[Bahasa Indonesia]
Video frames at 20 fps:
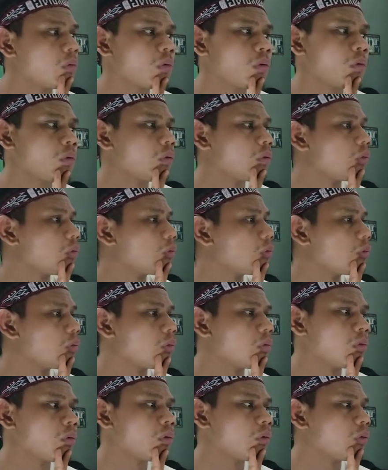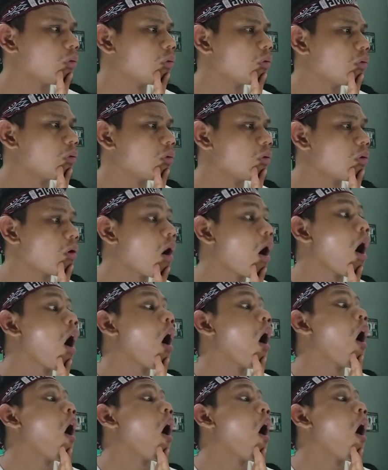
bahwa kalian berdua akan